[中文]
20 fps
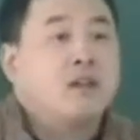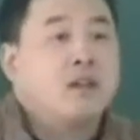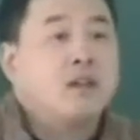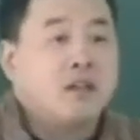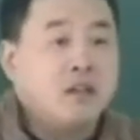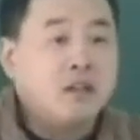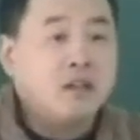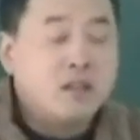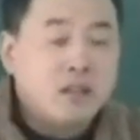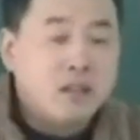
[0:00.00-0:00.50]
可
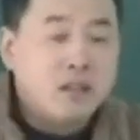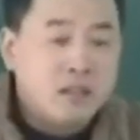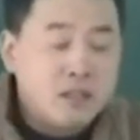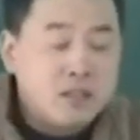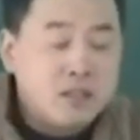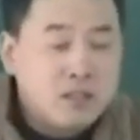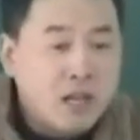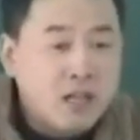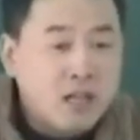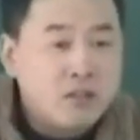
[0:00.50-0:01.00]
能可
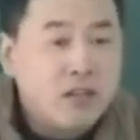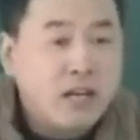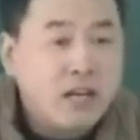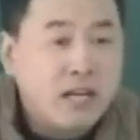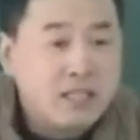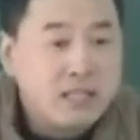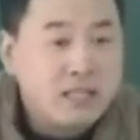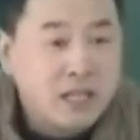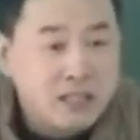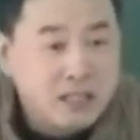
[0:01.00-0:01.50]
能相对
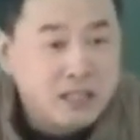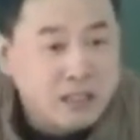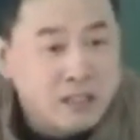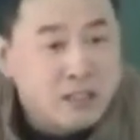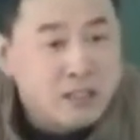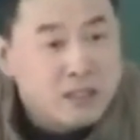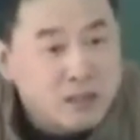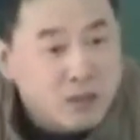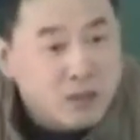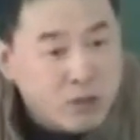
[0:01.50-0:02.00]
来讲
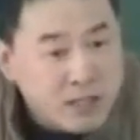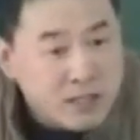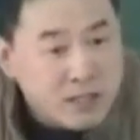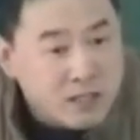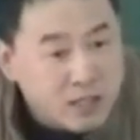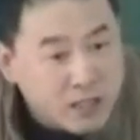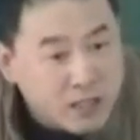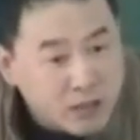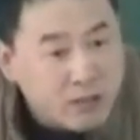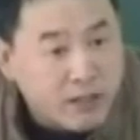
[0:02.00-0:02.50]
能换
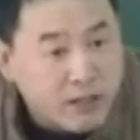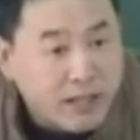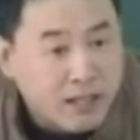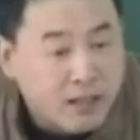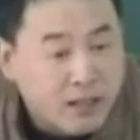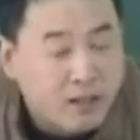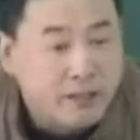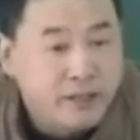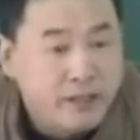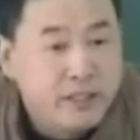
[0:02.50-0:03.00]
成六还
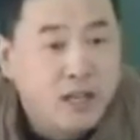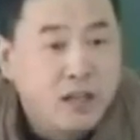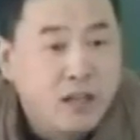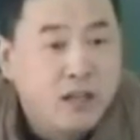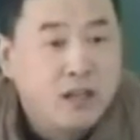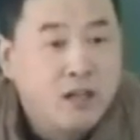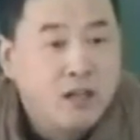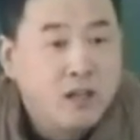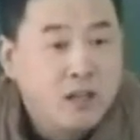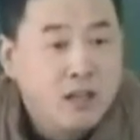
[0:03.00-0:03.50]
好一点。
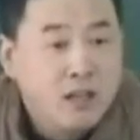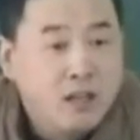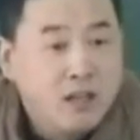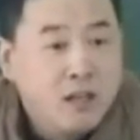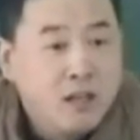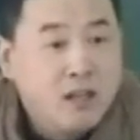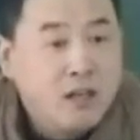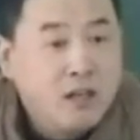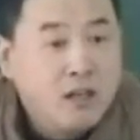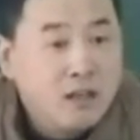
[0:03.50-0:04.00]

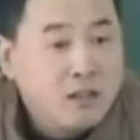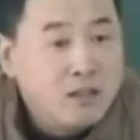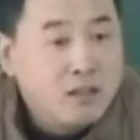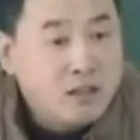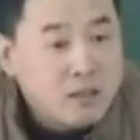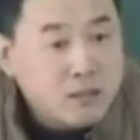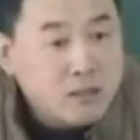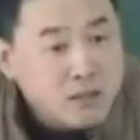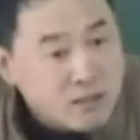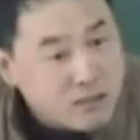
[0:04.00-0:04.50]

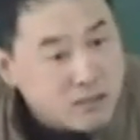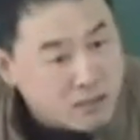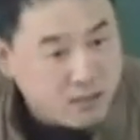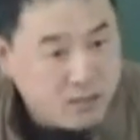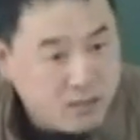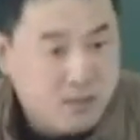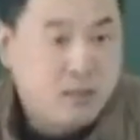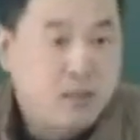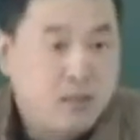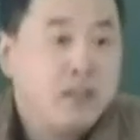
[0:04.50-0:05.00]
呃，只
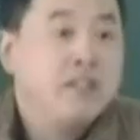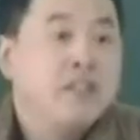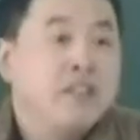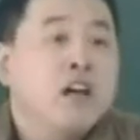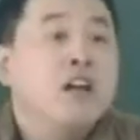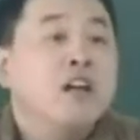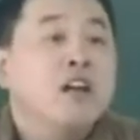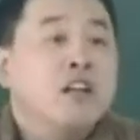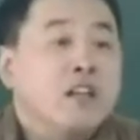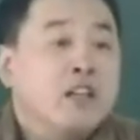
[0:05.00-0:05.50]
只要你
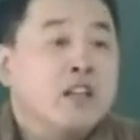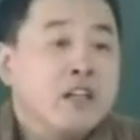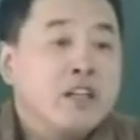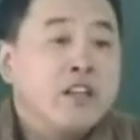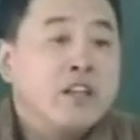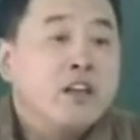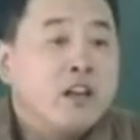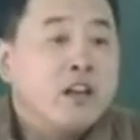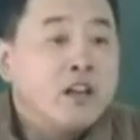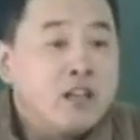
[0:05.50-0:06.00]
二零
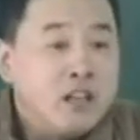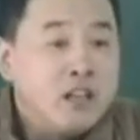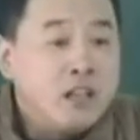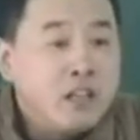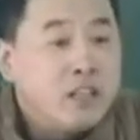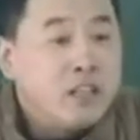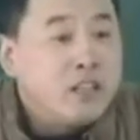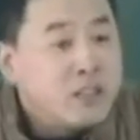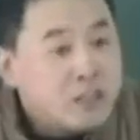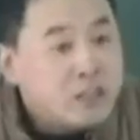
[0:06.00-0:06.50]
零一、二零
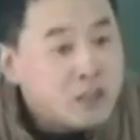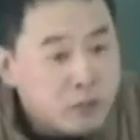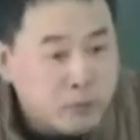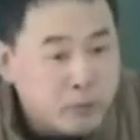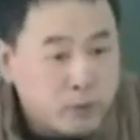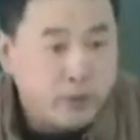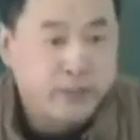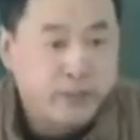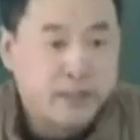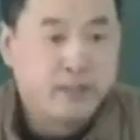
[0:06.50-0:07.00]
零零都
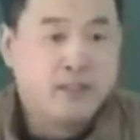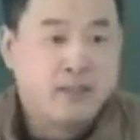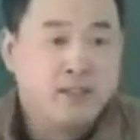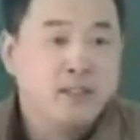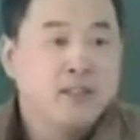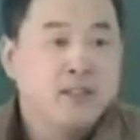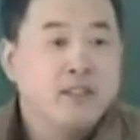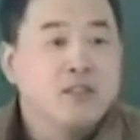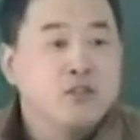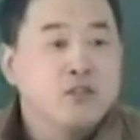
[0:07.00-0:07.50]
不对。
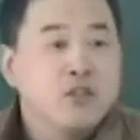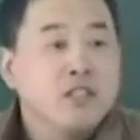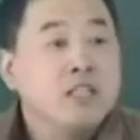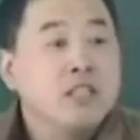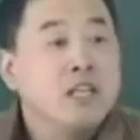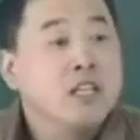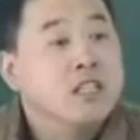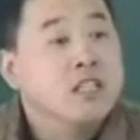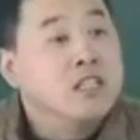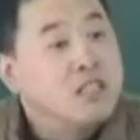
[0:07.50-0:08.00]
所以
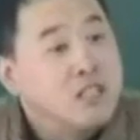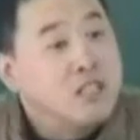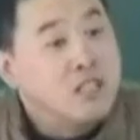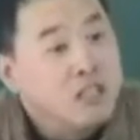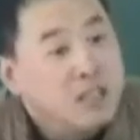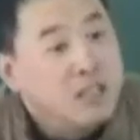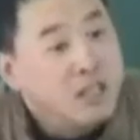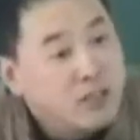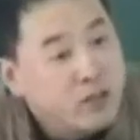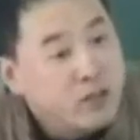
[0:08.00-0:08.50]
他呢，只
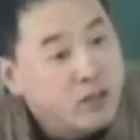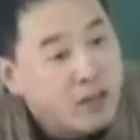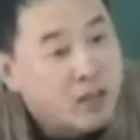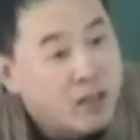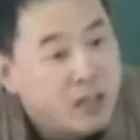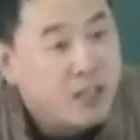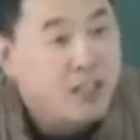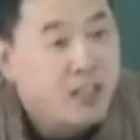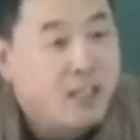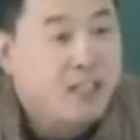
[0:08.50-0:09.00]
能用
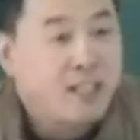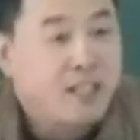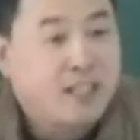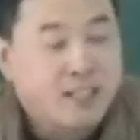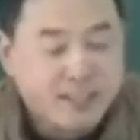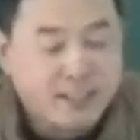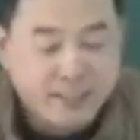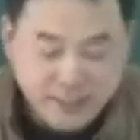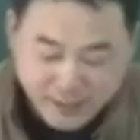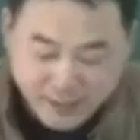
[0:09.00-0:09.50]
二零零二。
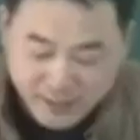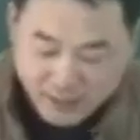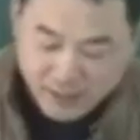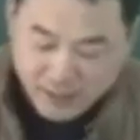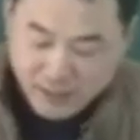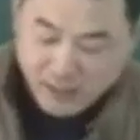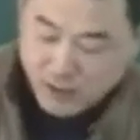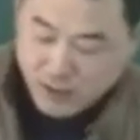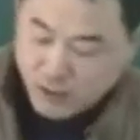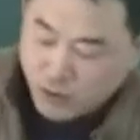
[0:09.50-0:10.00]

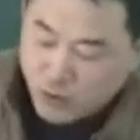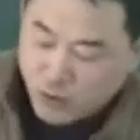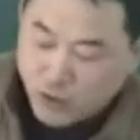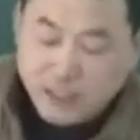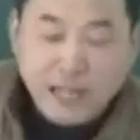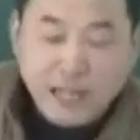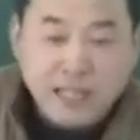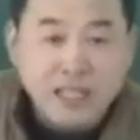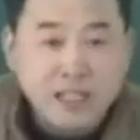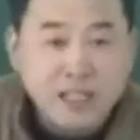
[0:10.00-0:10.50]
如果
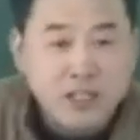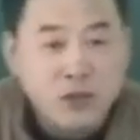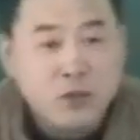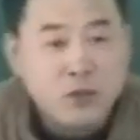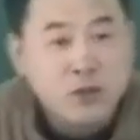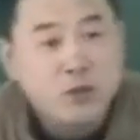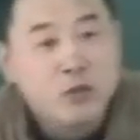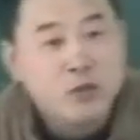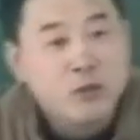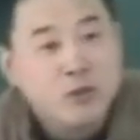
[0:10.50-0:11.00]
大家
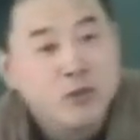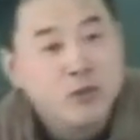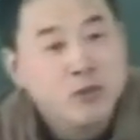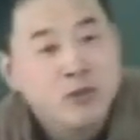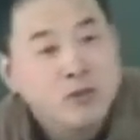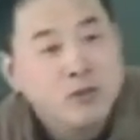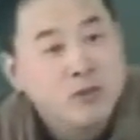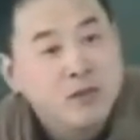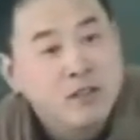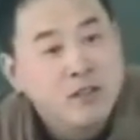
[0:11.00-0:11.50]
有，
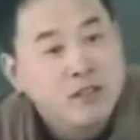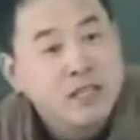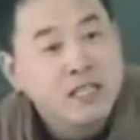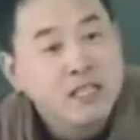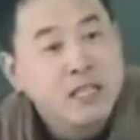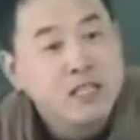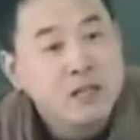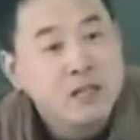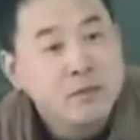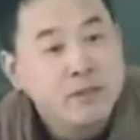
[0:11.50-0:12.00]
大
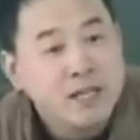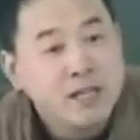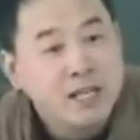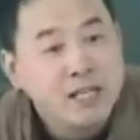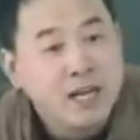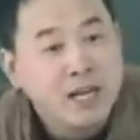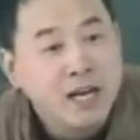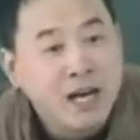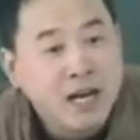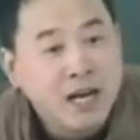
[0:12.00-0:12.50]
家认不认
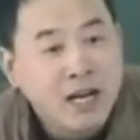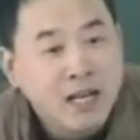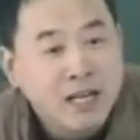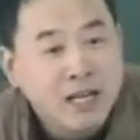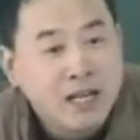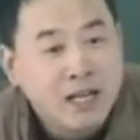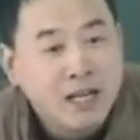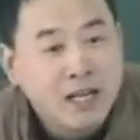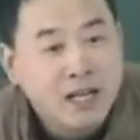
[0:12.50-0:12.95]
可啊？